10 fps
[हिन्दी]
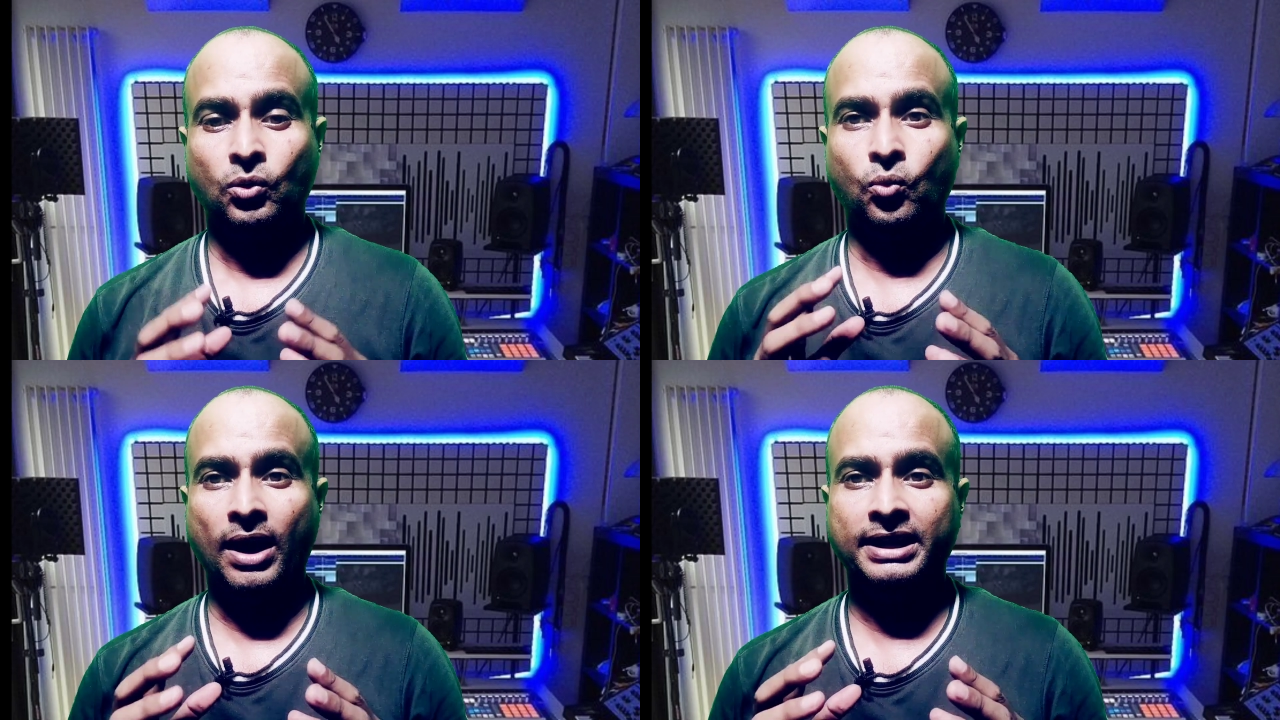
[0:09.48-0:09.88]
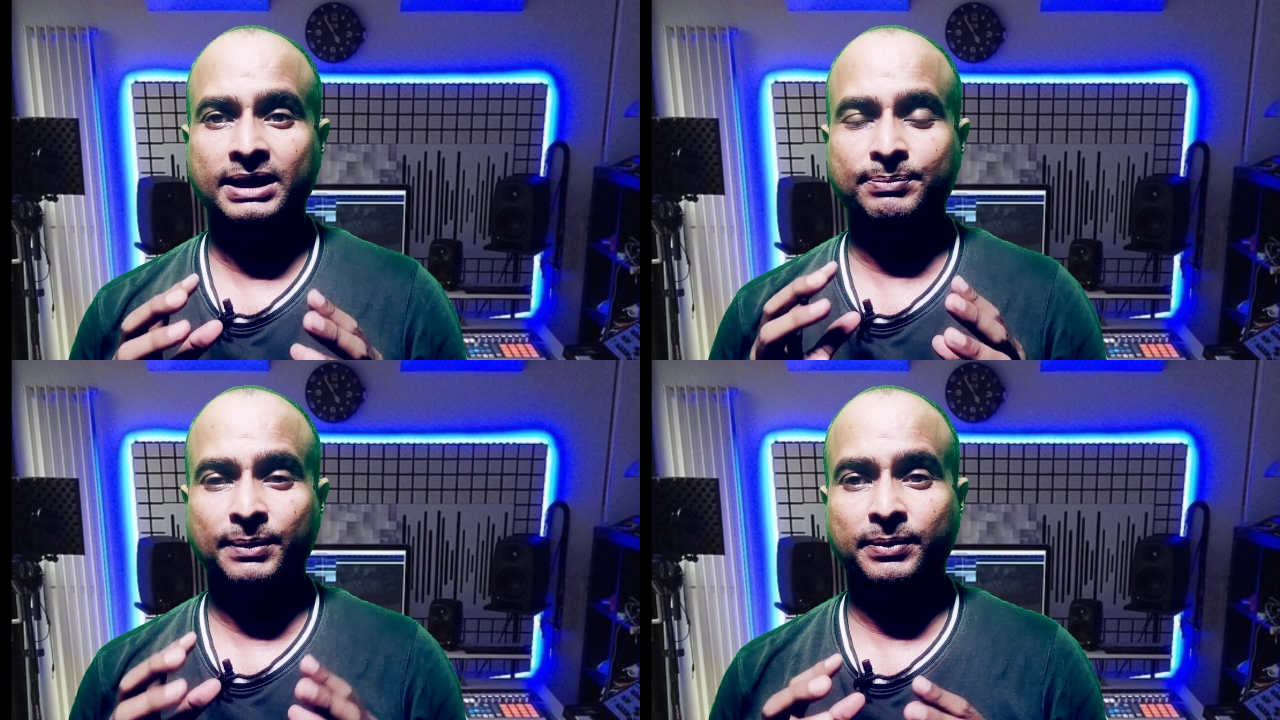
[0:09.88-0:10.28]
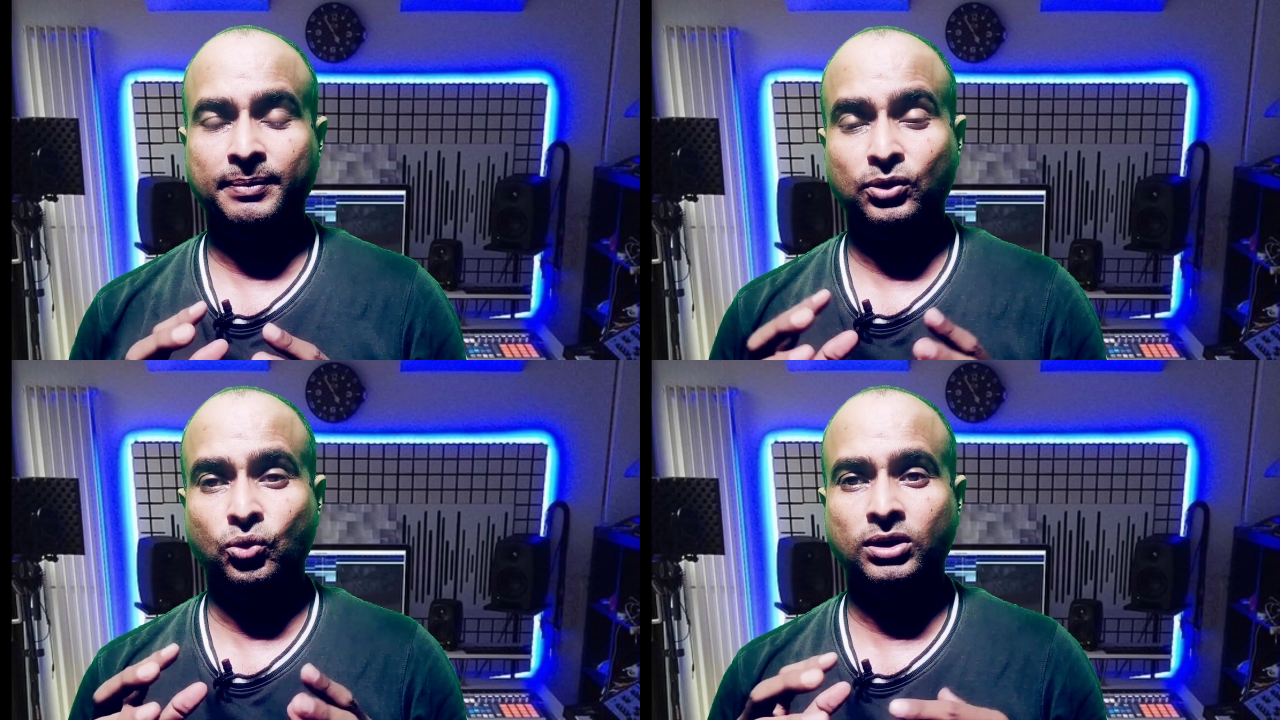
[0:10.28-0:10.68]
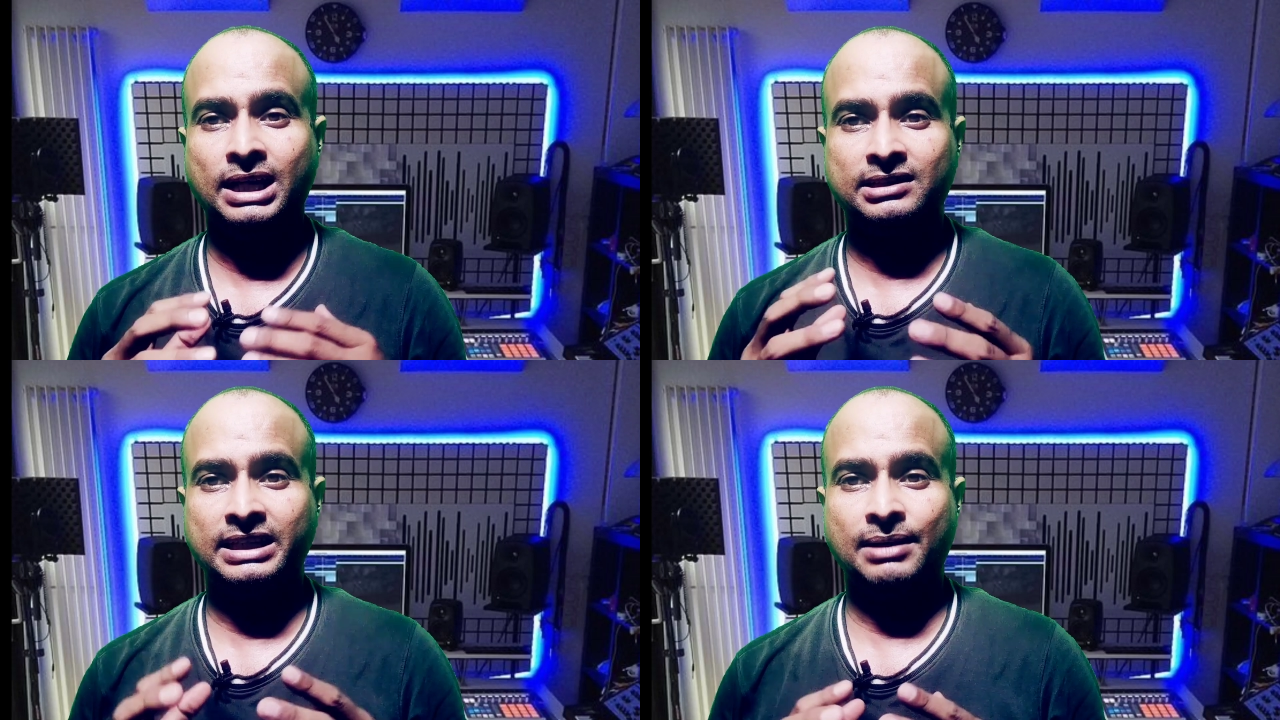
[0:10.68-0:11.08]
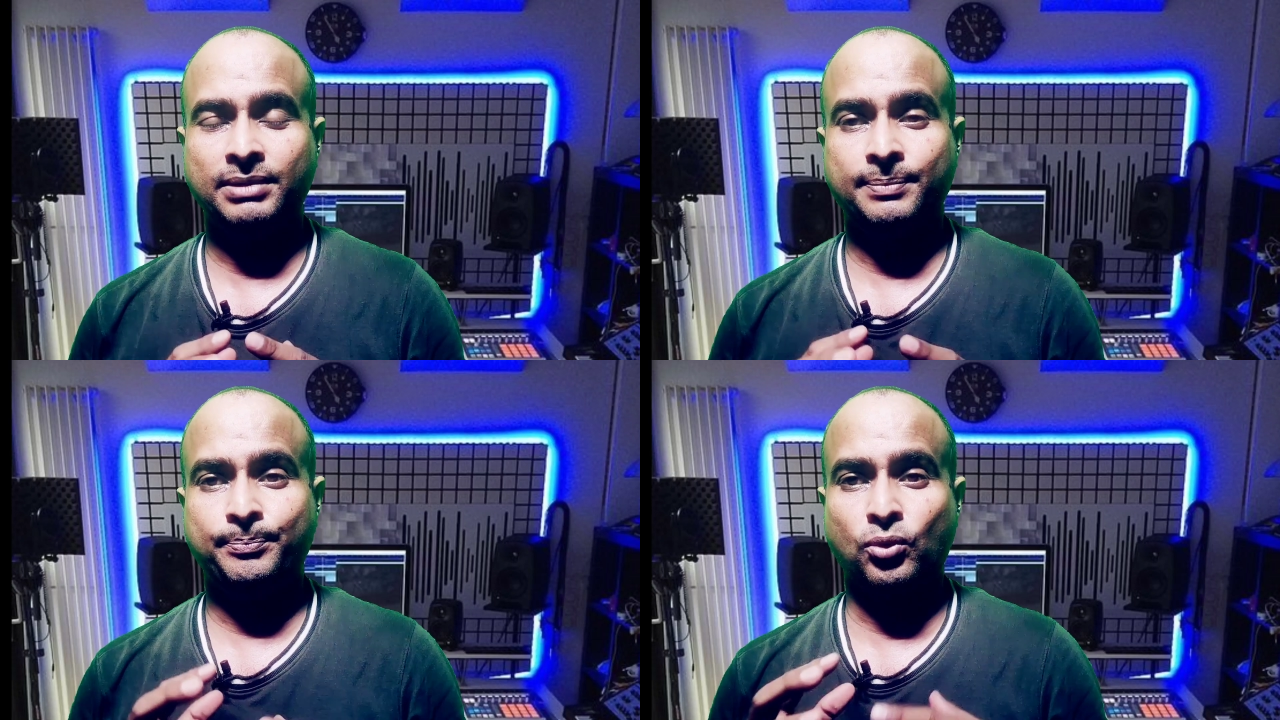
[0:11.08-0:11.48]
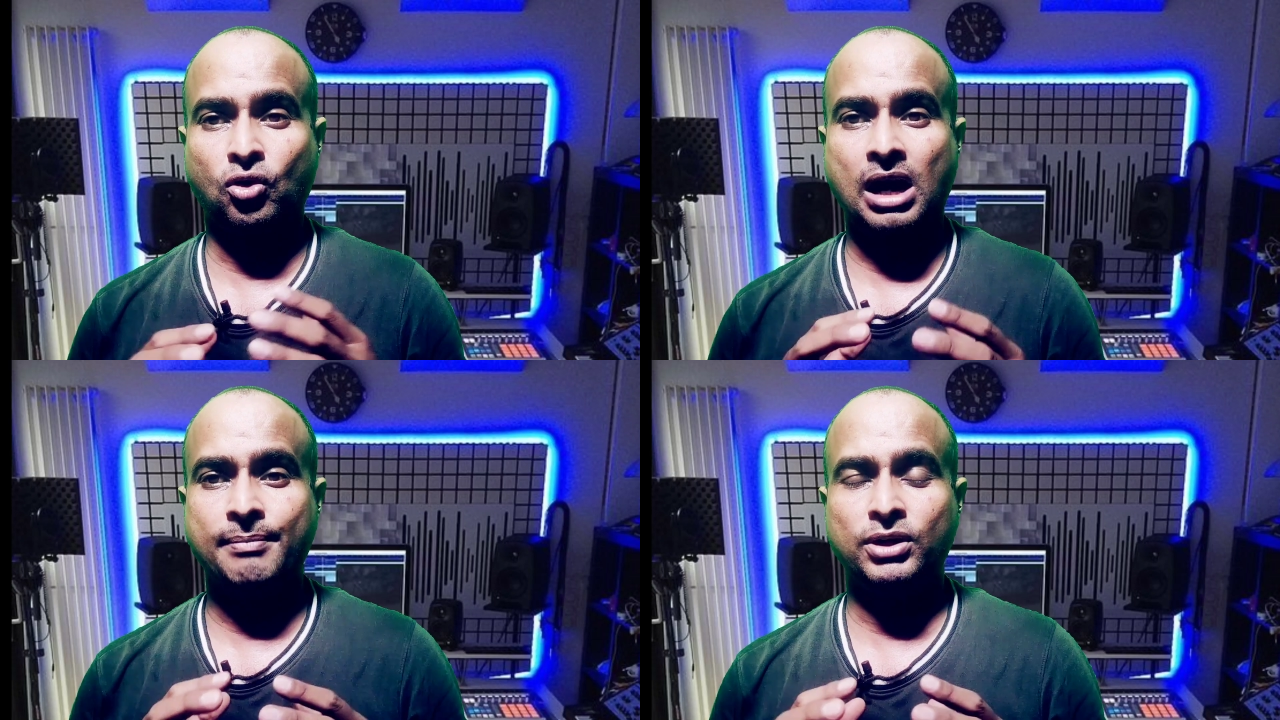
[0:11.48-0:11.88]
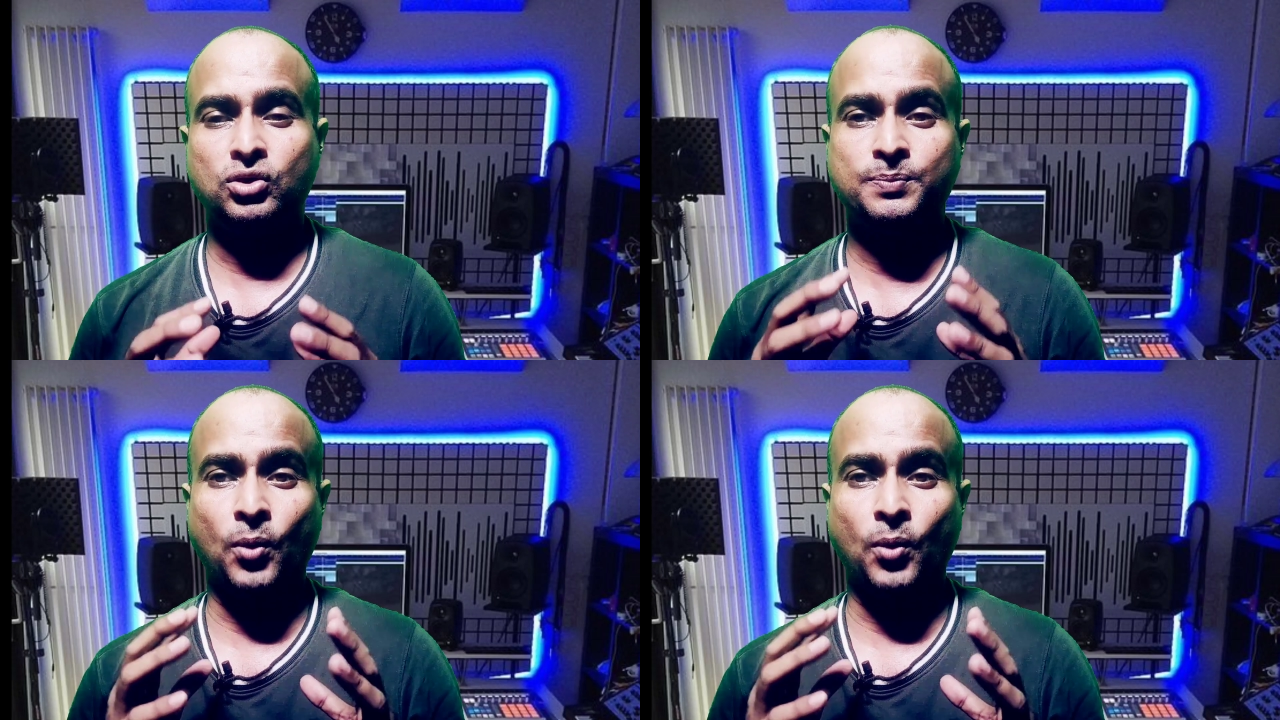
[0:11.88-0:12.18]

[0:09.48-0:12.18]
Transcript: वाई टी पी में 2013 में प्रोग्राम में कुछ